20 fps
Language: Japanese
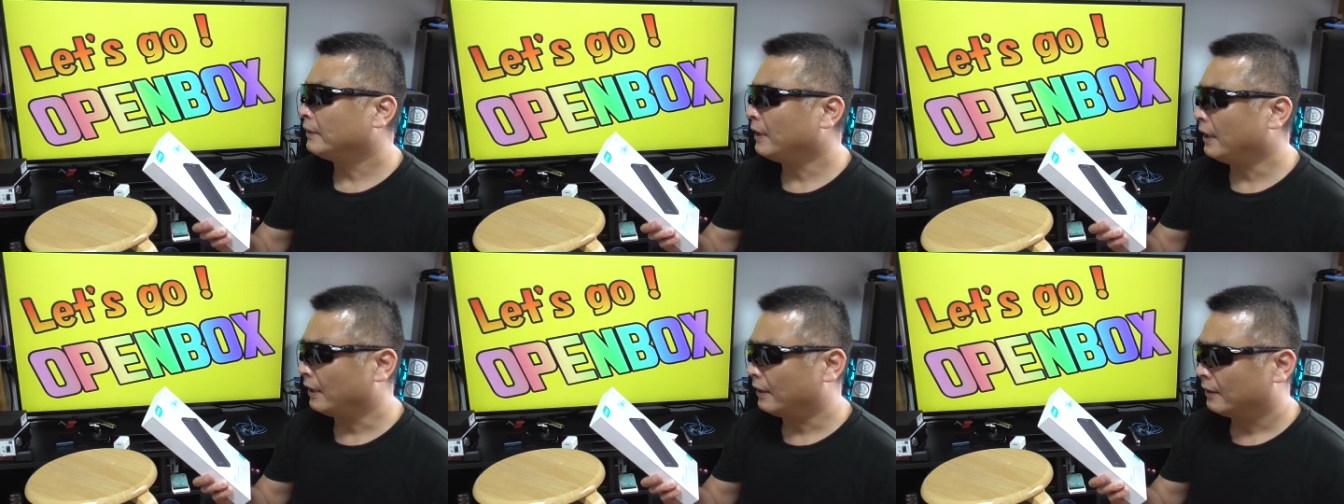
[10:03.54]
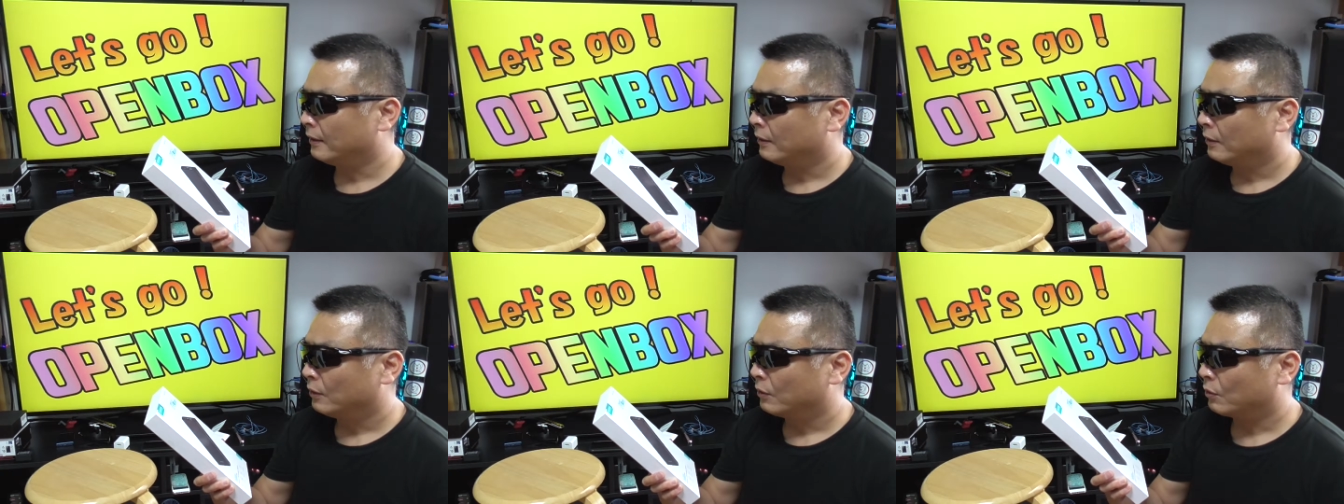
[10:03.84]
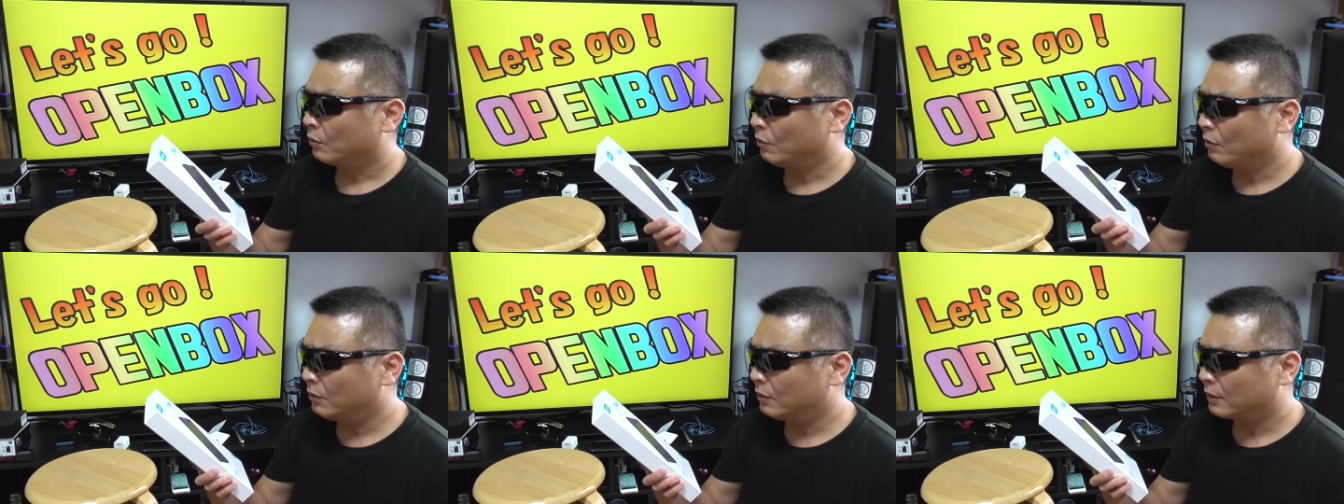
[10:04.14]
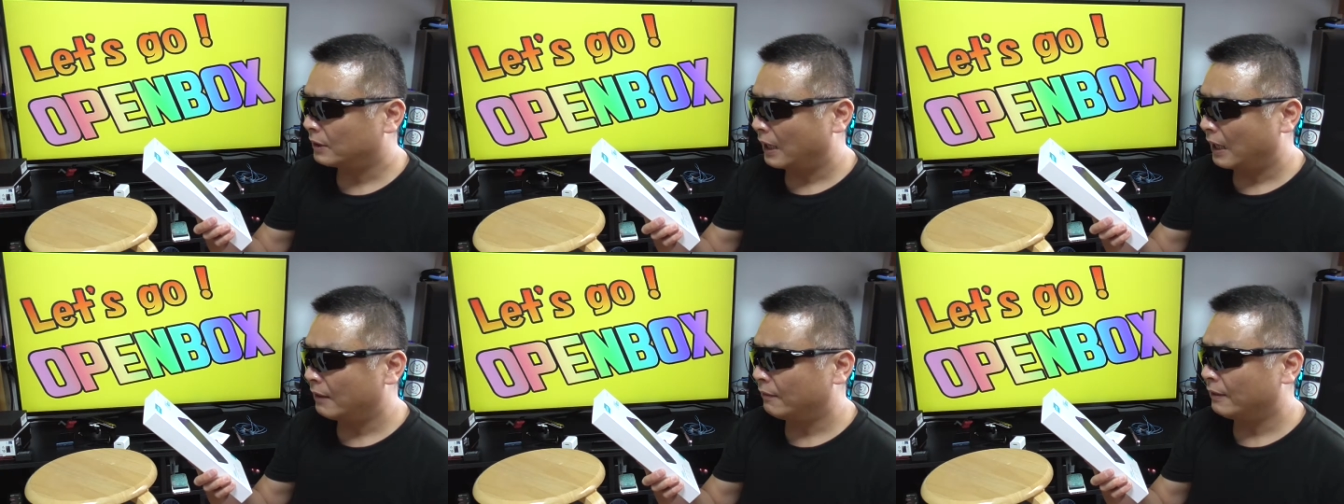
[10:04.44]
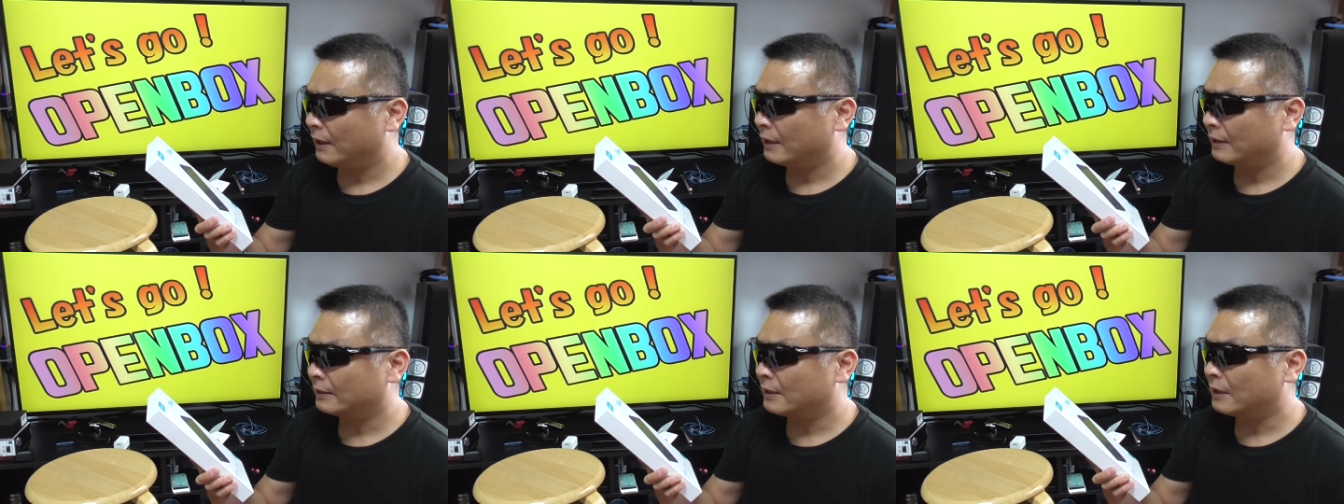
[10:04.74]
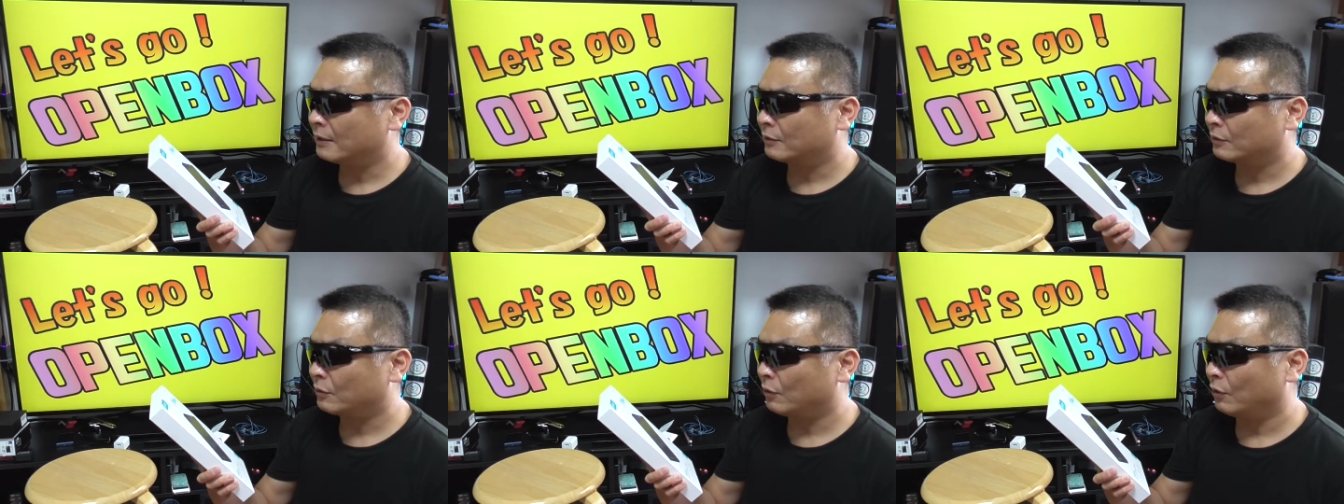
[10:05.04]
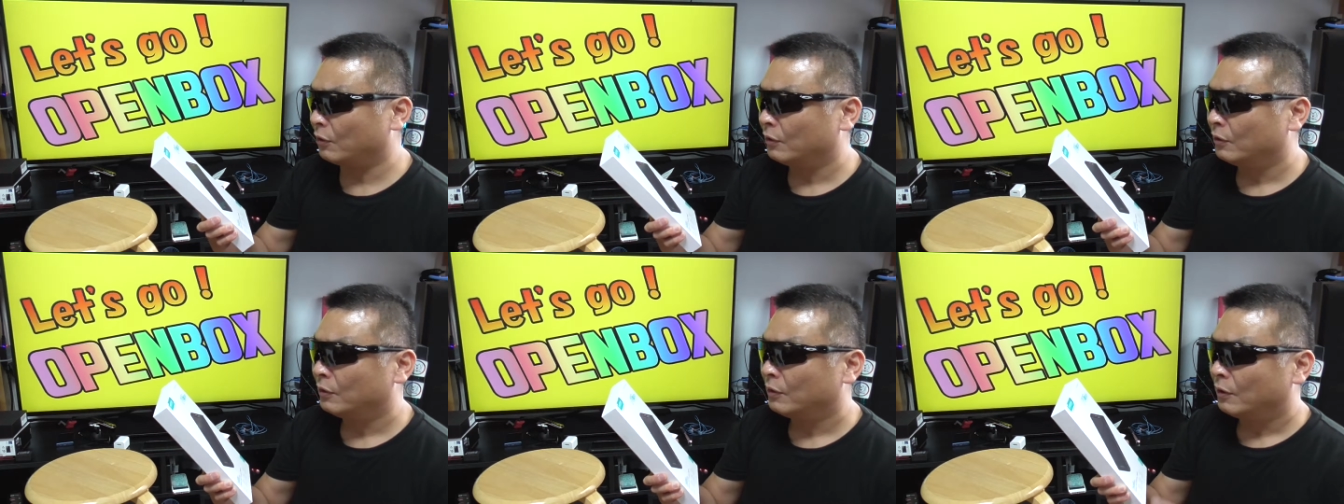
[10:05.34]
で今回はなん
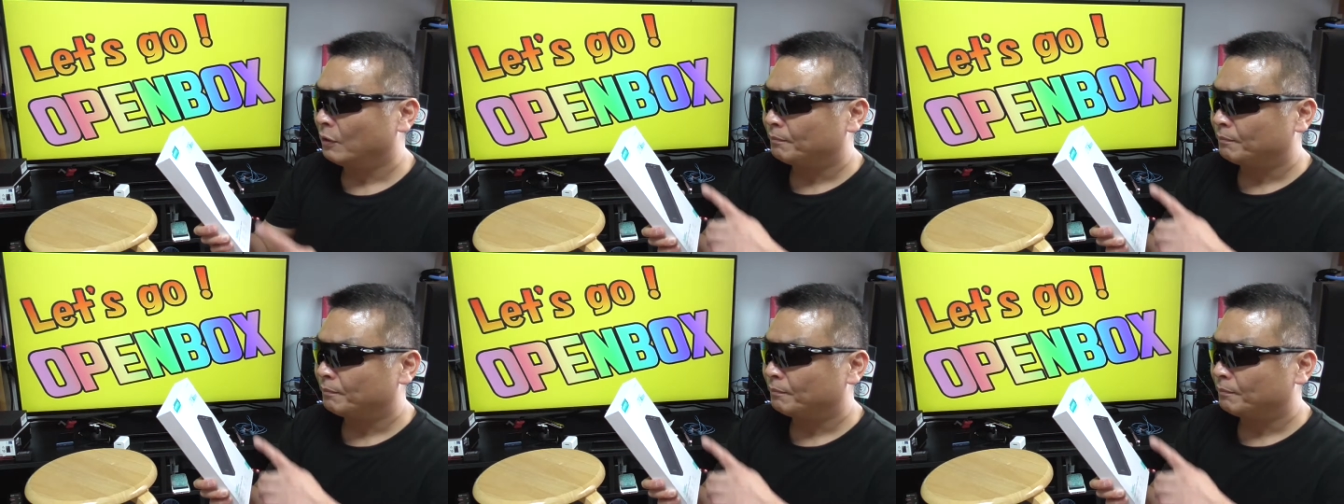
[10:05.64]
と